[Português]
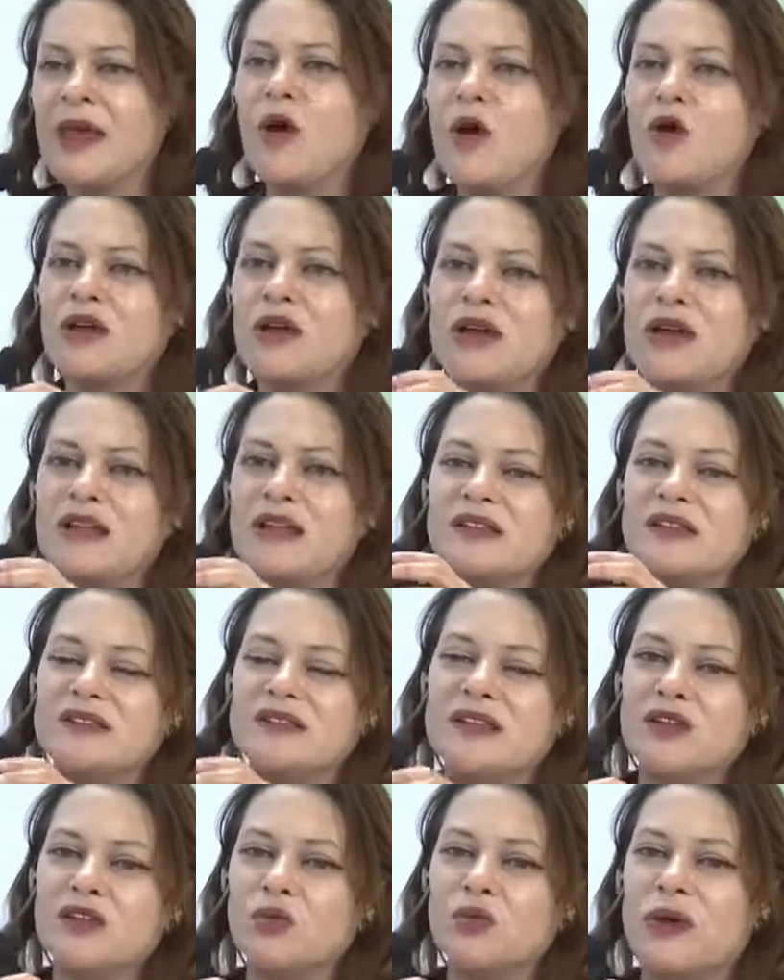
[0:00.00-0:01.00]

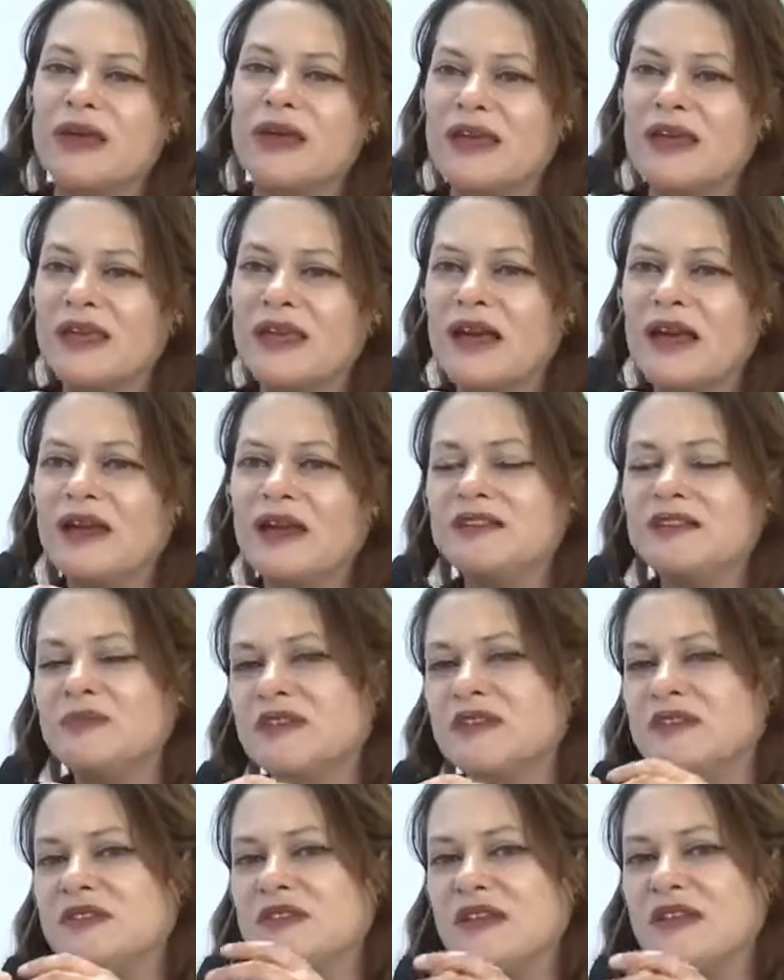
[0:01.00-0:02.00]
Organizando aí as
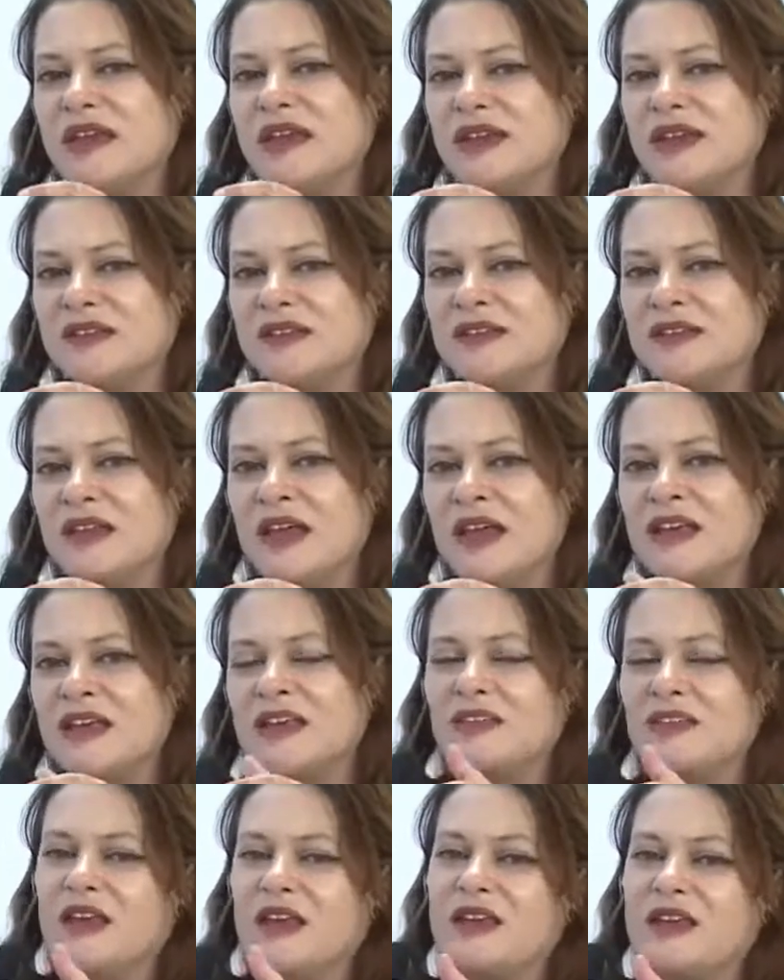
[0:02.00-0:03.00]
minhas ideias, que
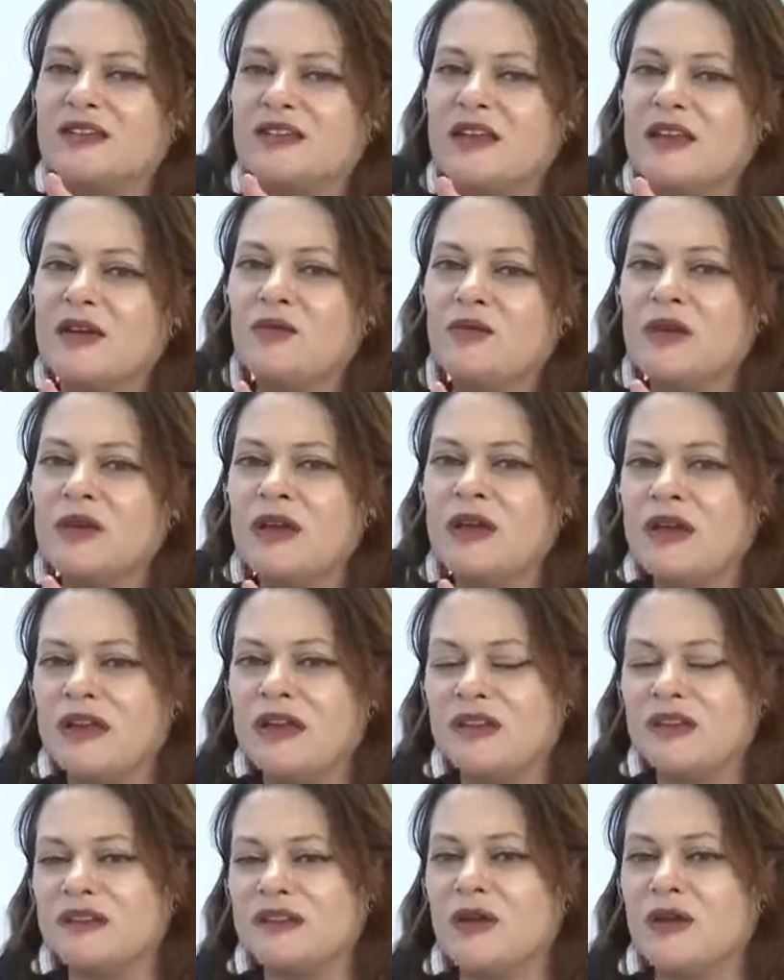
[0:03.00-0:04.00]
até então
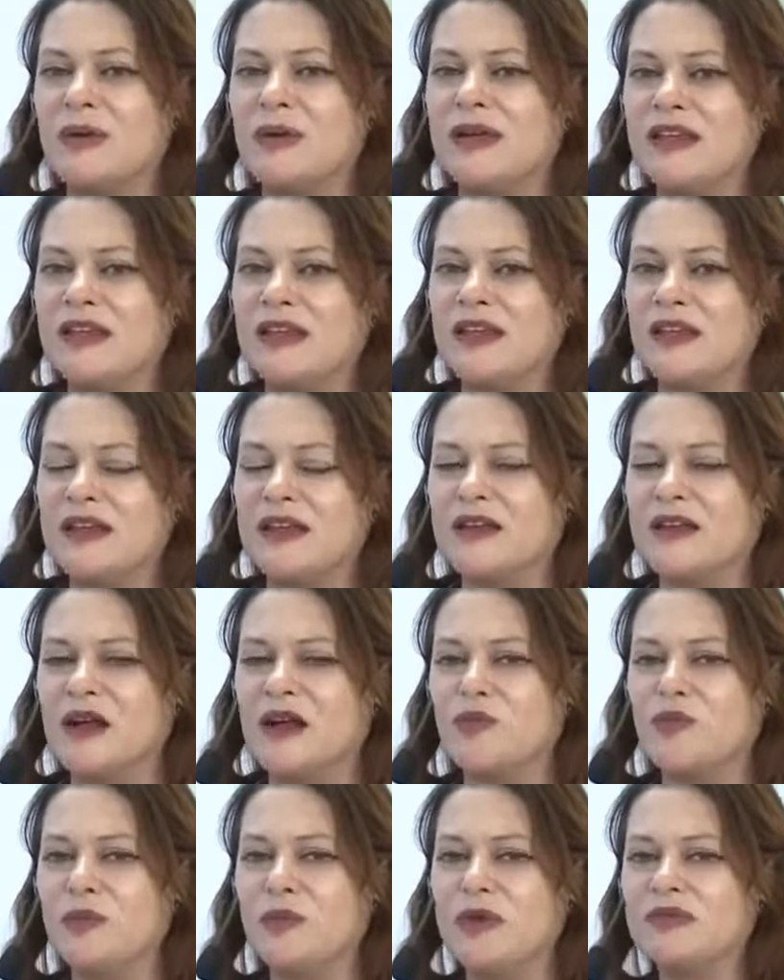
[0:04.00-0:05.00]
estão ali naquele
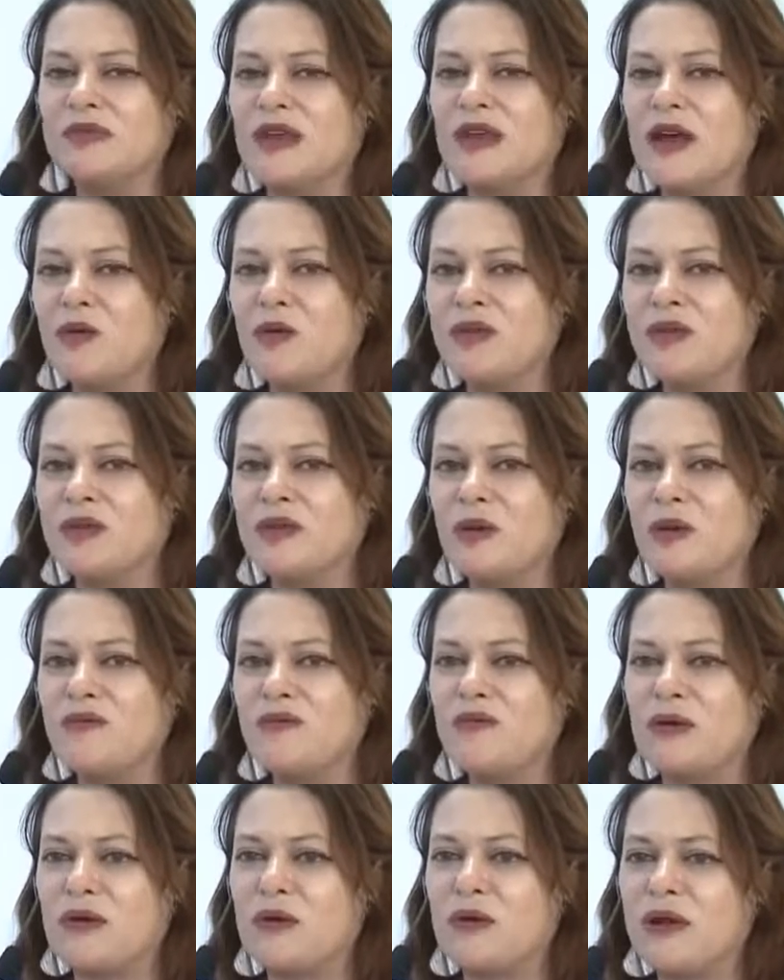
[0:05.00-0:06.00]
campo mental, então eu
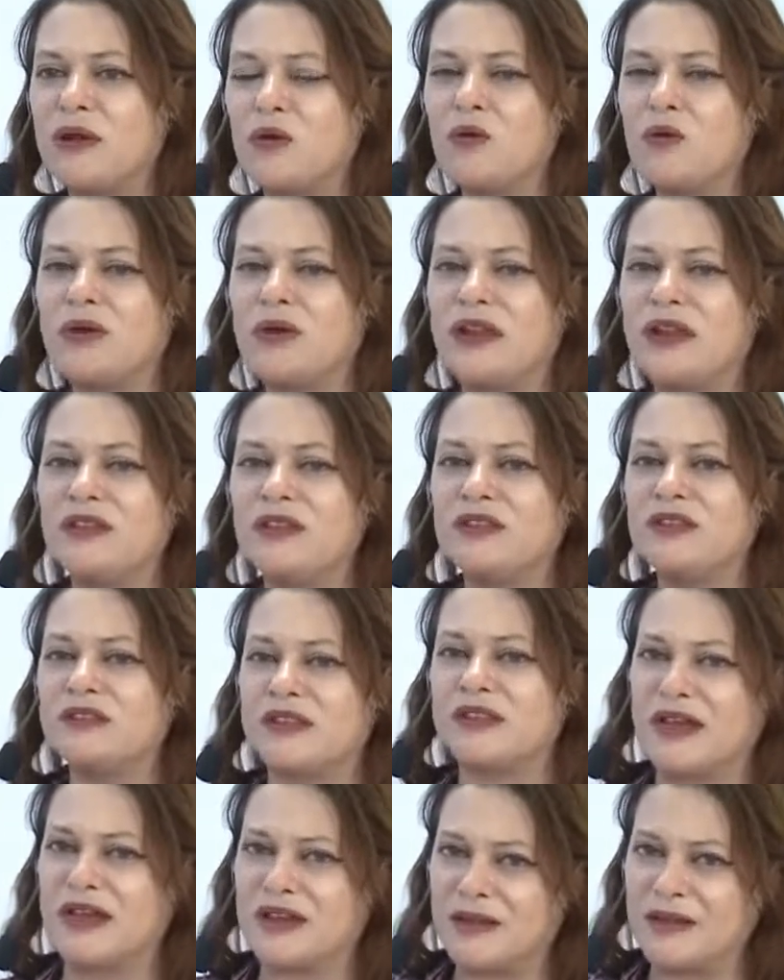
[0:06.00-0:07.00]
vou agora
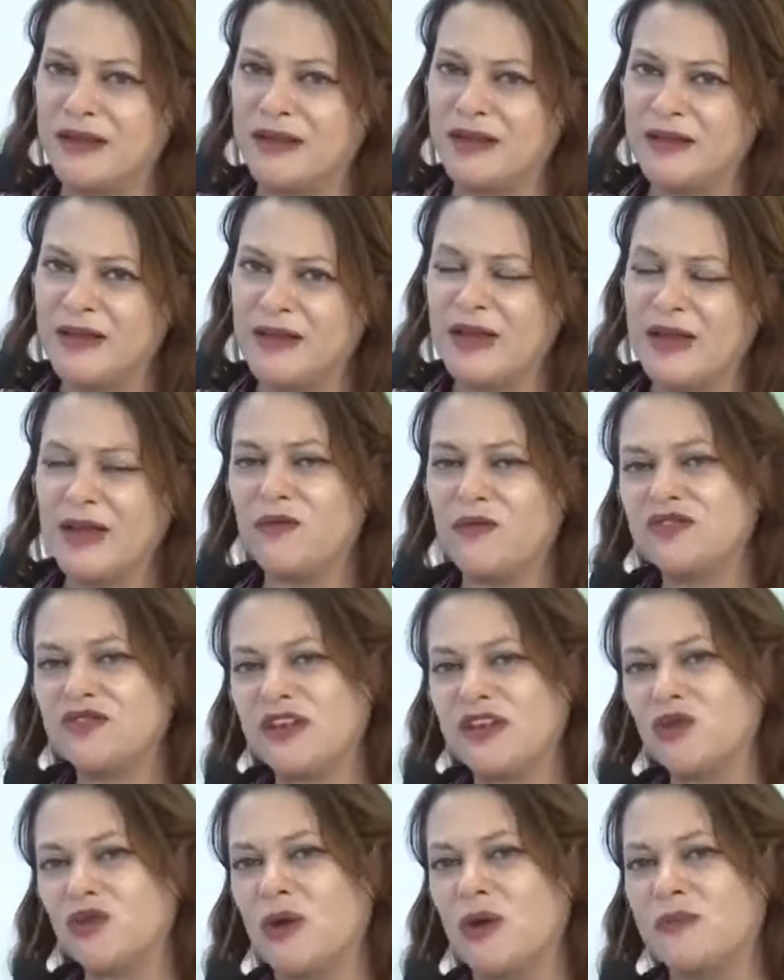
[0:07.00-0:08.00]
concretizar, né? Eu vou
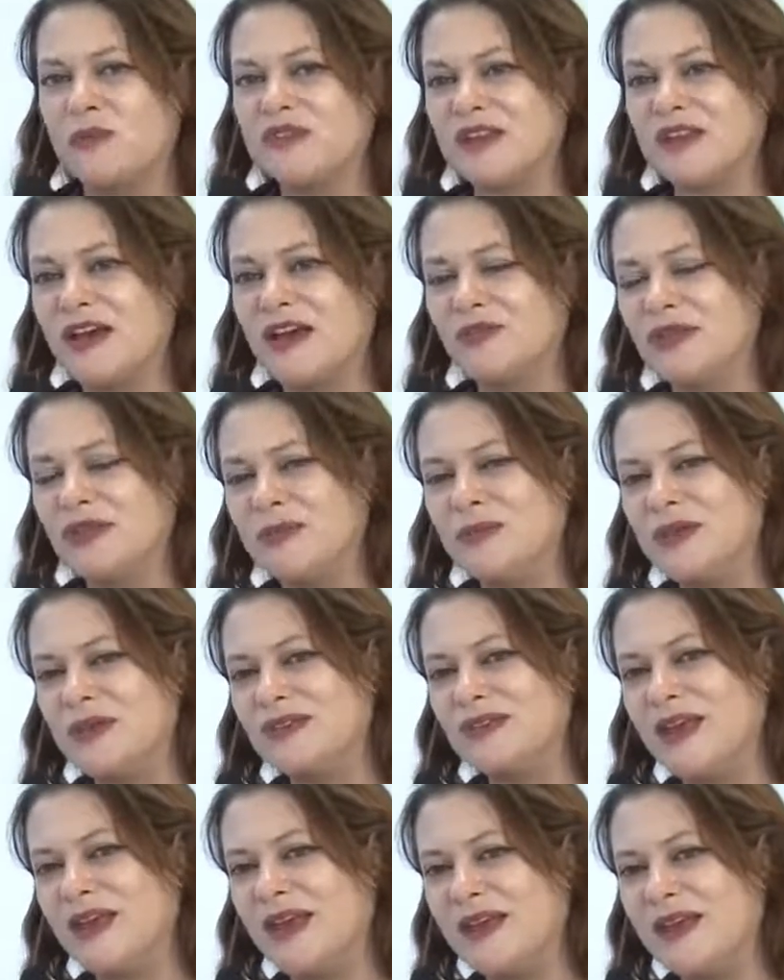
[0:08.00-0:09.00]
sair do abstrato da minha
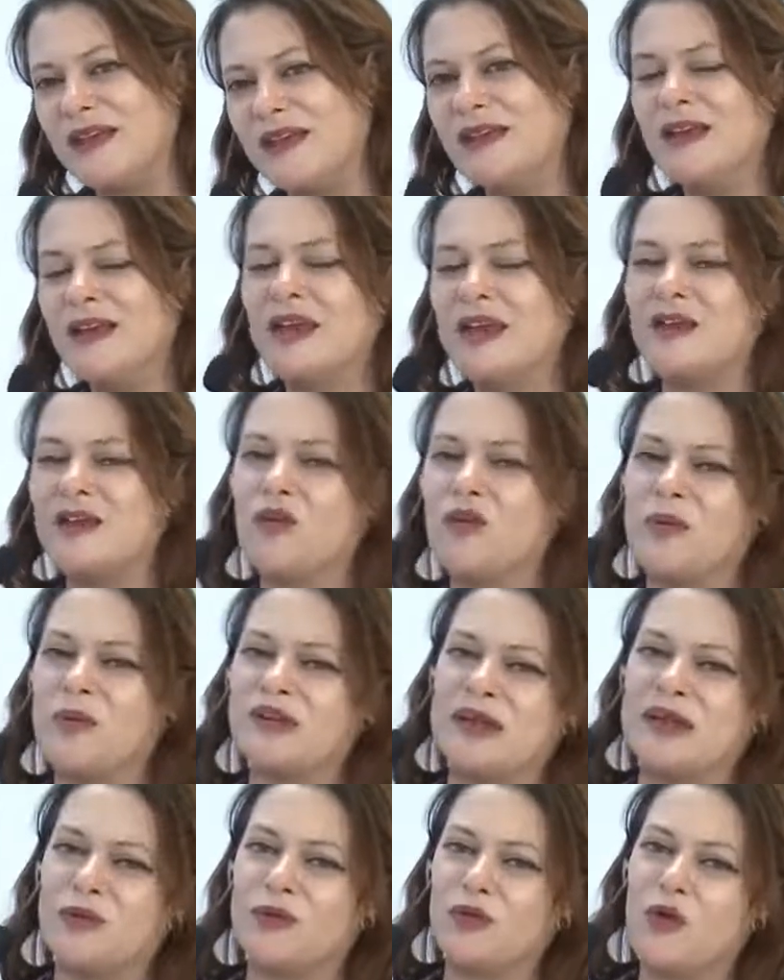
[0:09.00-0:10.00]
ideia e vou
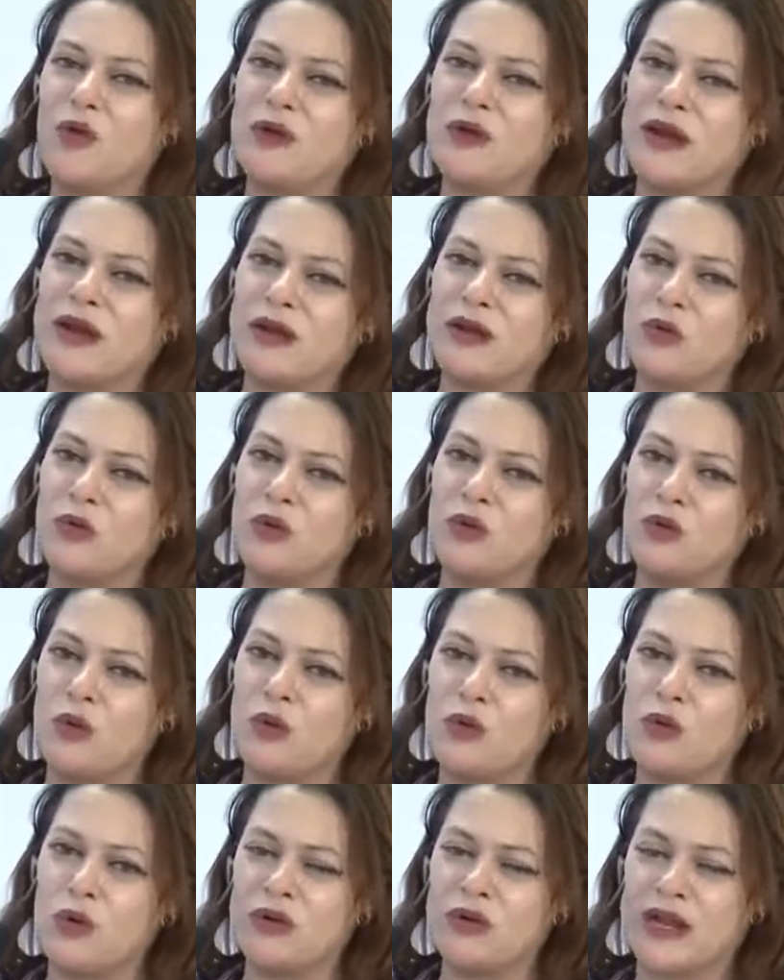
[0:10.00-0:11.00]
passar para
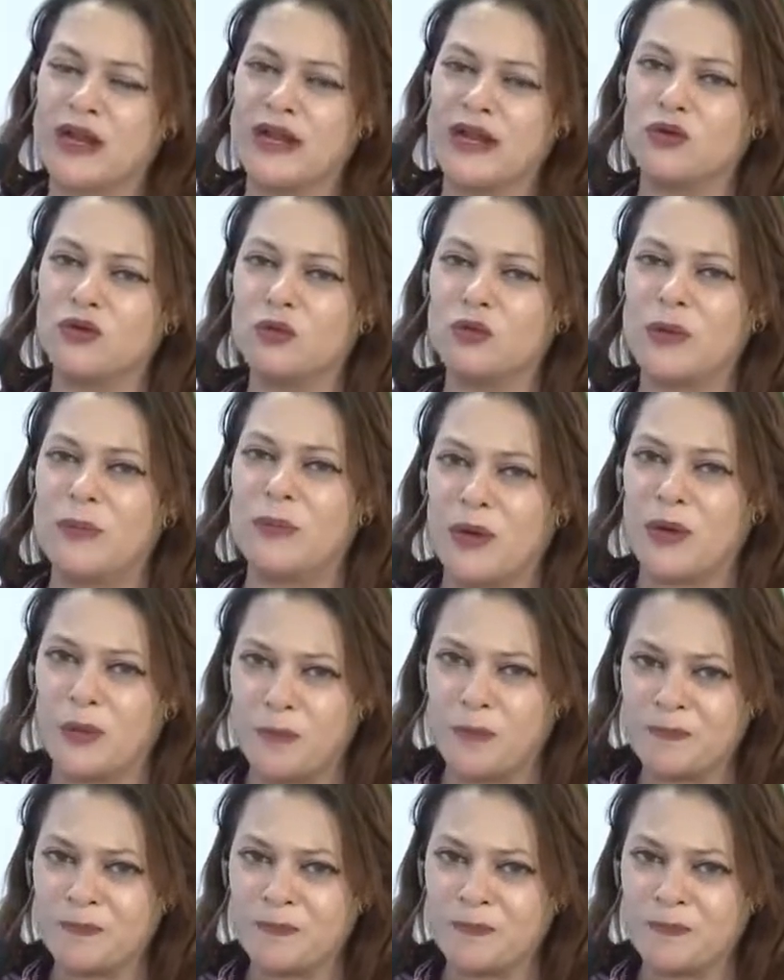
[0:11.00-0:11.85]
o concreto do papel.